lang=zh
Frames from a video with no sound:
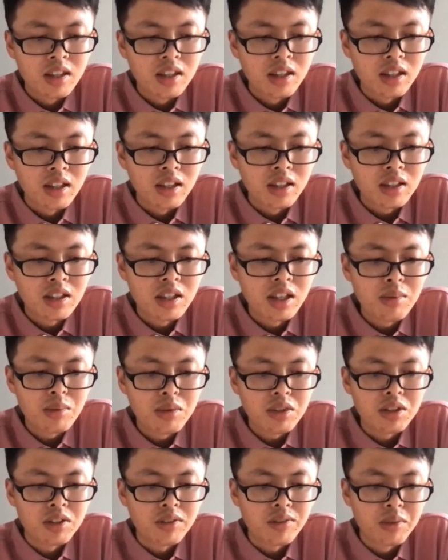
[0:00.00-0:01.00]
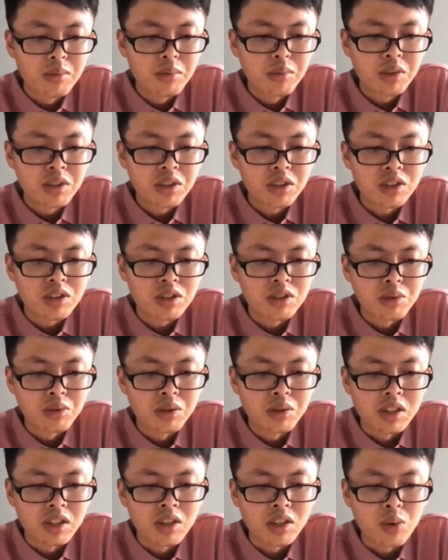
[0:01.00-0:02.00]
啊 T M 是分布式事
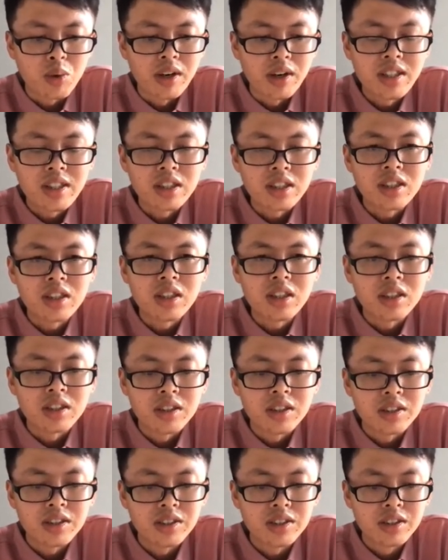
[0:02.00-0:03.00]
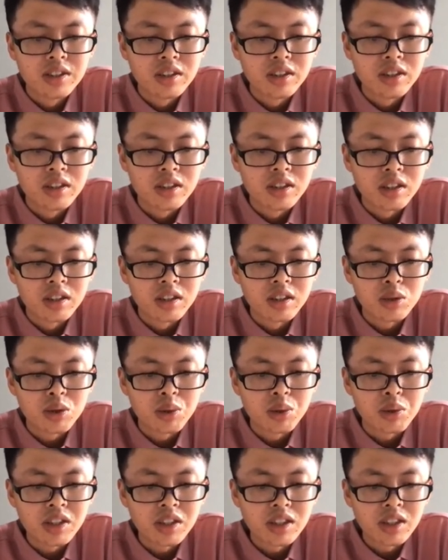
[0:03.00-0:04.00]
务的一个管理器，
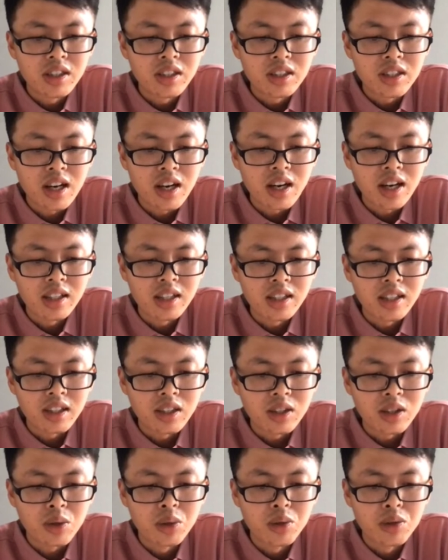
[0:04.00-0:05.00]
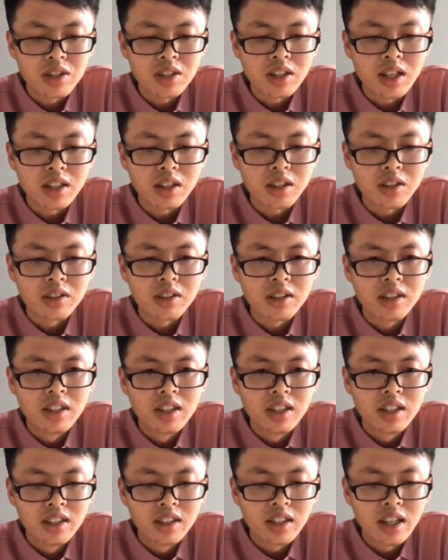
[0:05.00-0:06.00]
作为 T D X 的一个控制大脑，
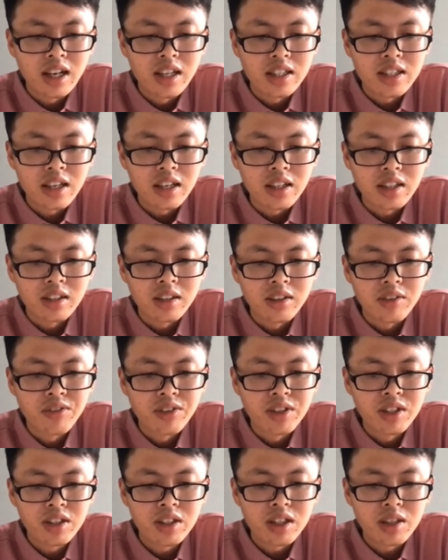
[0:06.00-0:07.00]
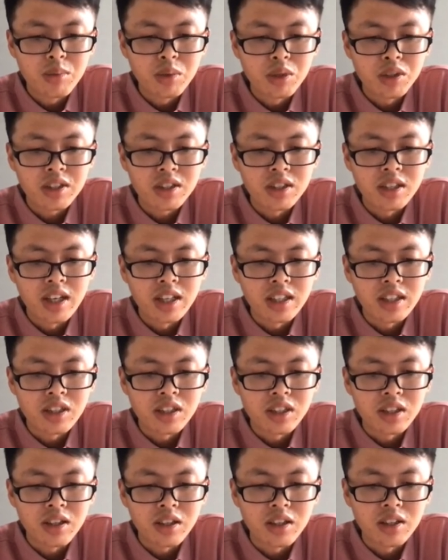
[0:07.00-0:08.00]
它采用了分散模式来
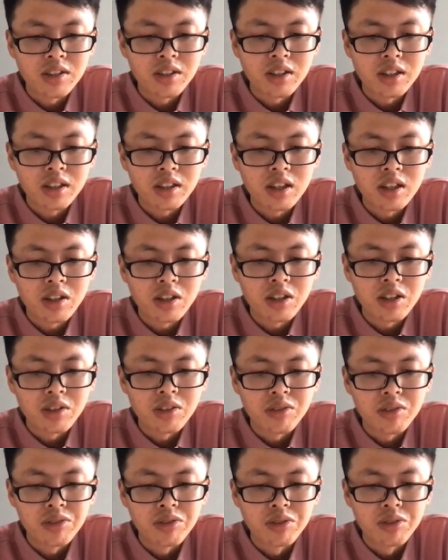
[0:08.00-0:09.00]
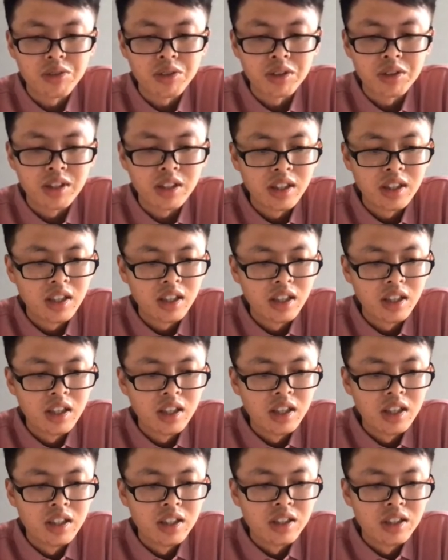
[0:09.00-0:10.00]
提高高可用服务，
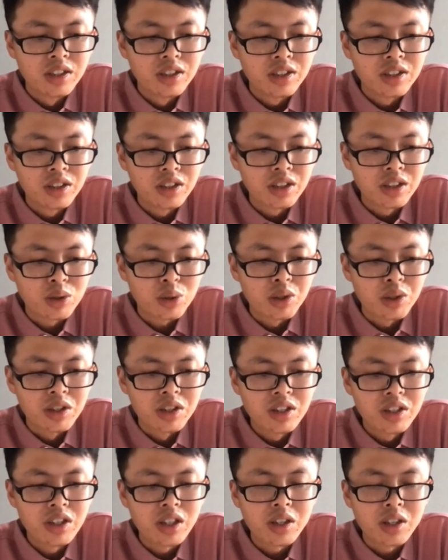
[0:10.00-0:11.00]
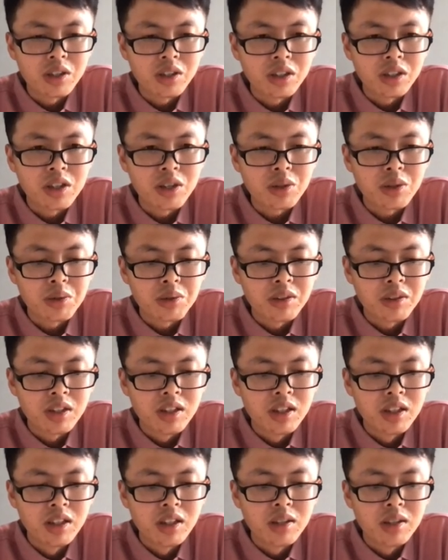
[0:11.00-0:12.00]
支持纯接口的调用，
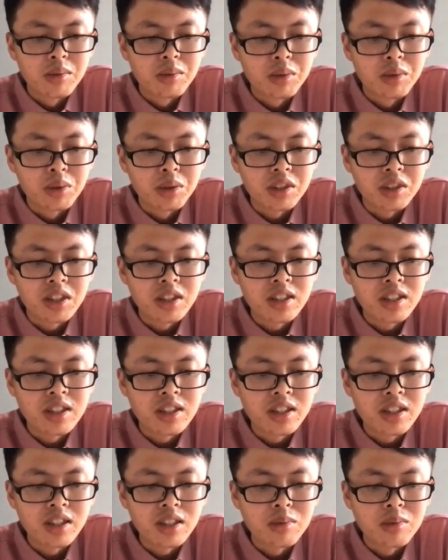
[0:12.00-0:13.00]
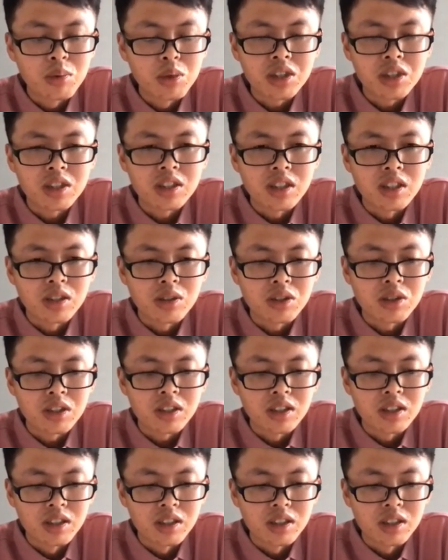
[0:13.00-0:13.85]
比如说 T C C 这种模式，也就是